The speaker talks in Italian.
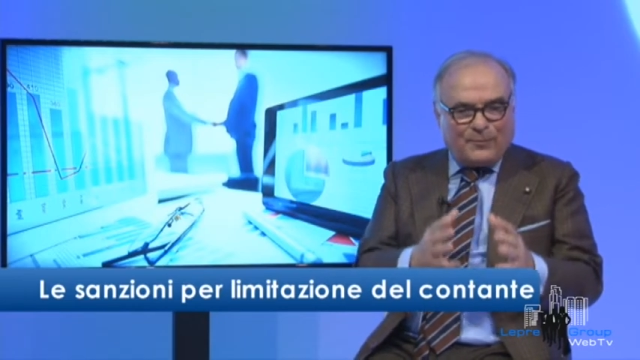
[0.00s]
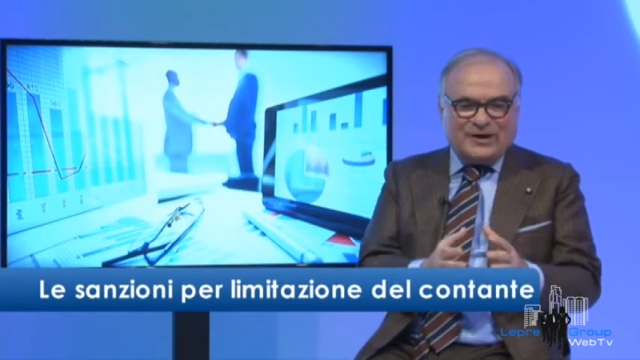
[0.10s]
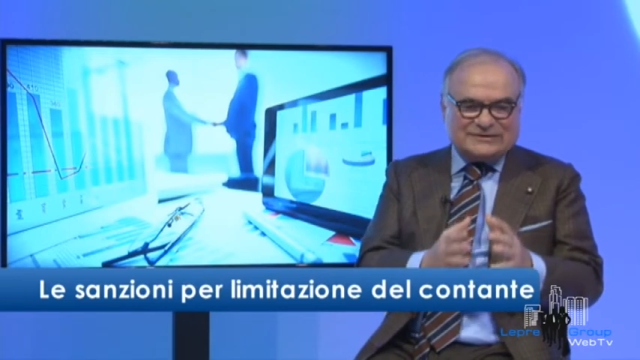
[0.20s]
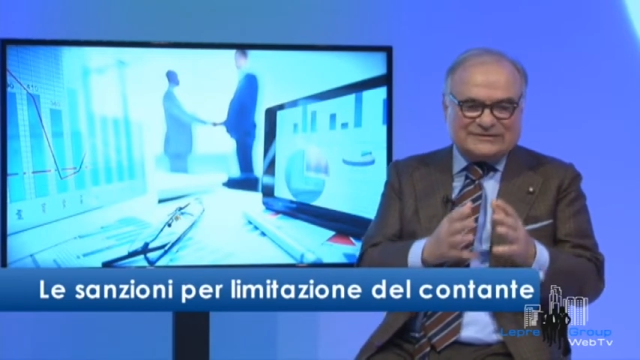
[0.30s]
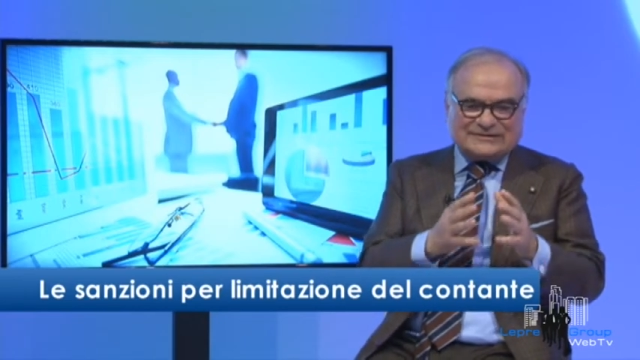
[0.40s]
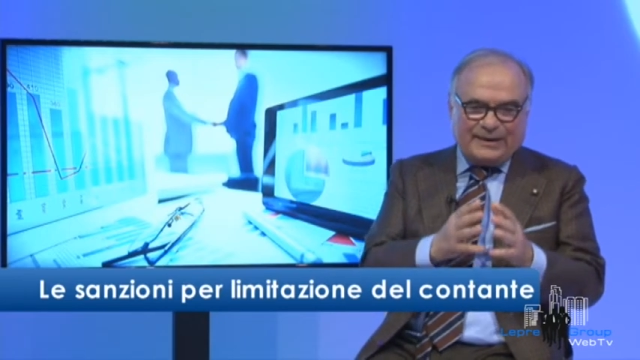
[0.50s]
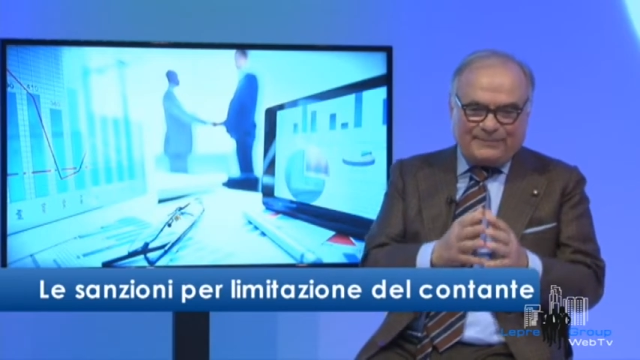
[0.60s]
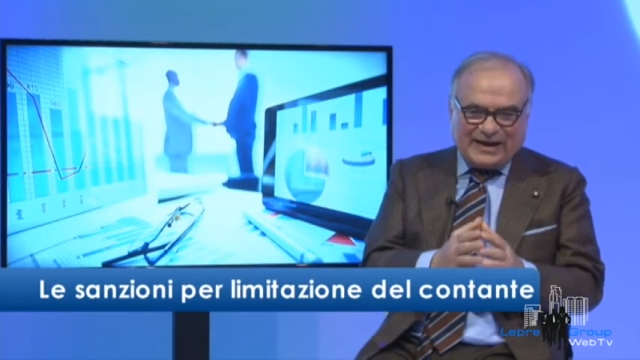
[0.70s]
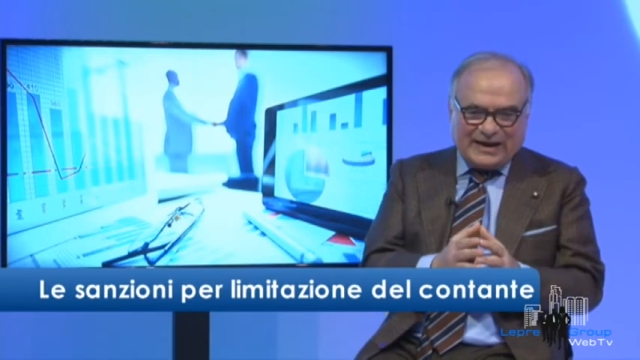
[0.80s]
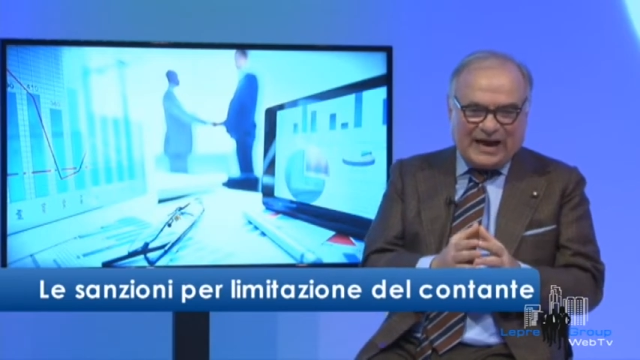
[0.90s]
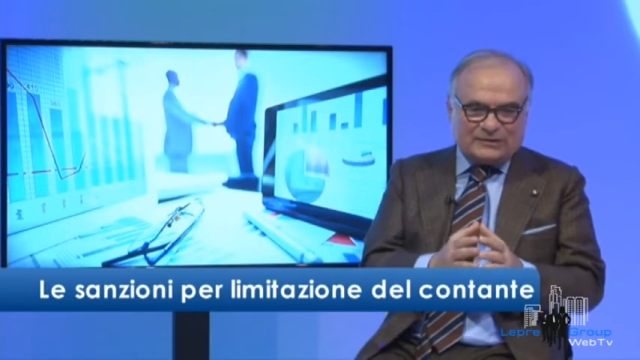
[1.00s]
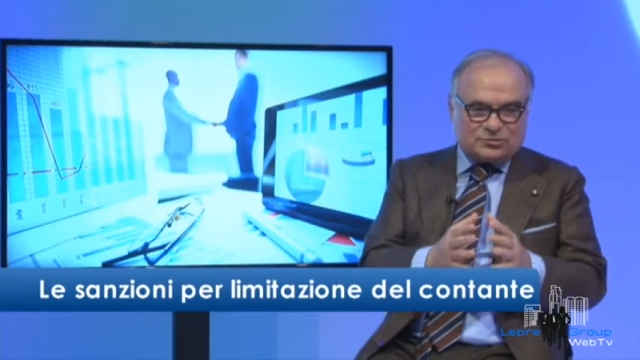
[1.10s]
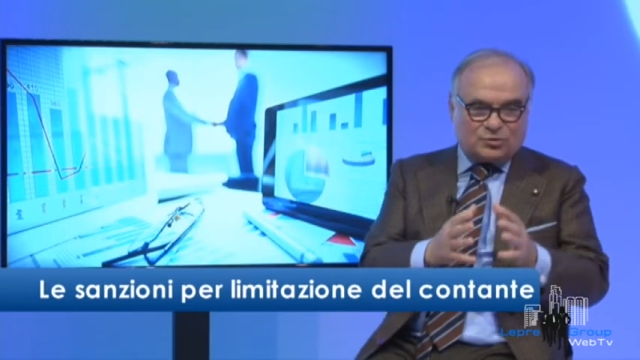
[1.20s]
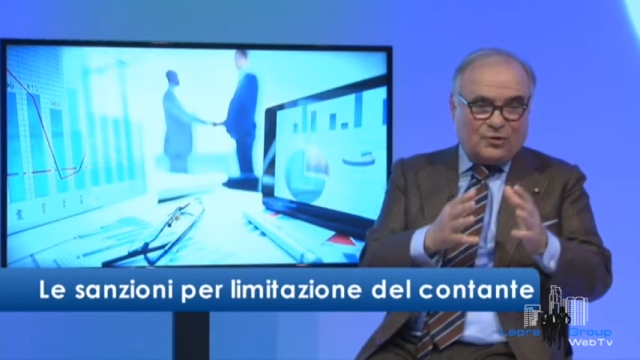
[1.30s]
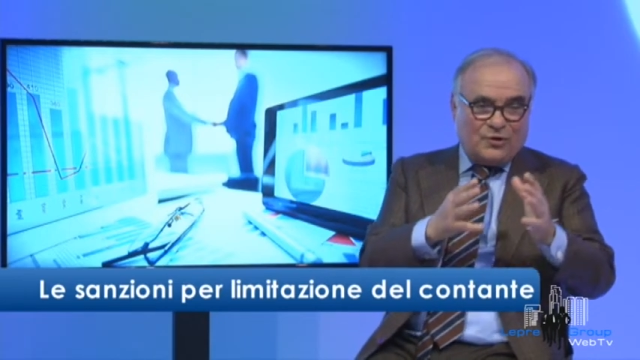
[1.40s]
può essere
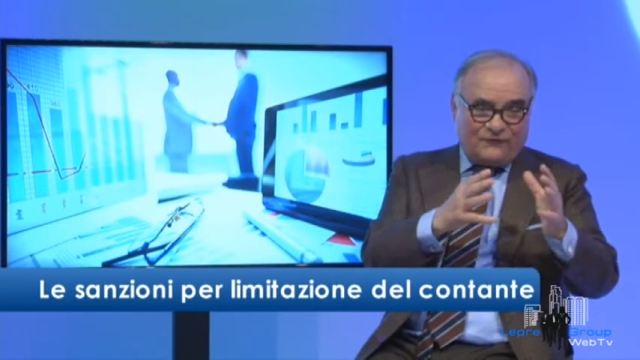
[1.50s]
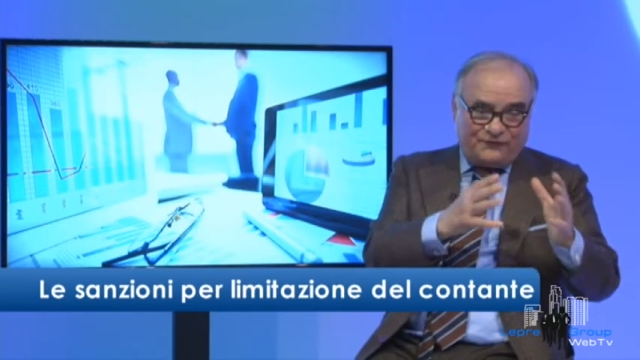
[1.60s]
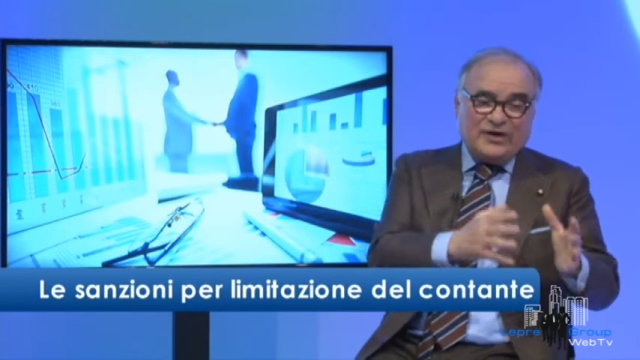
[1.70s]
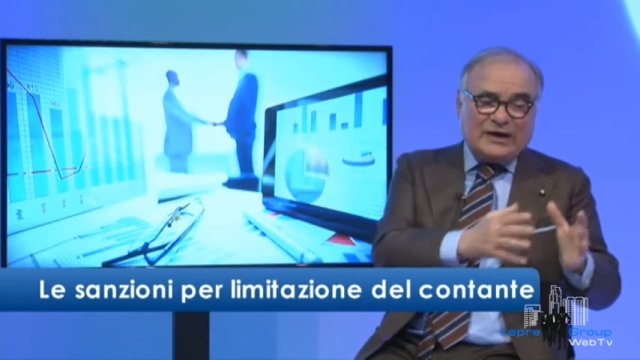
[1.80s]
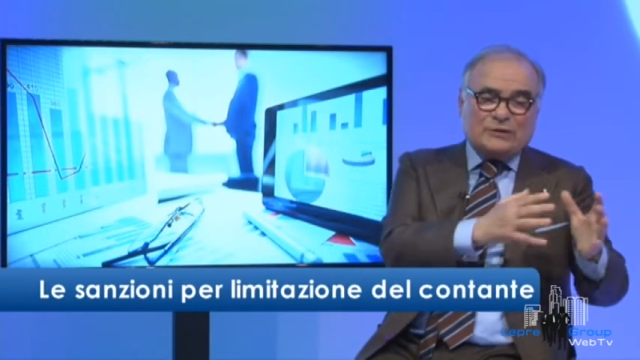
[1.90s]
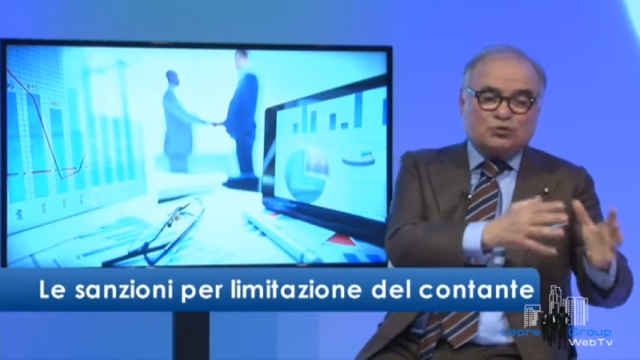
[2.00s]
pagato fino a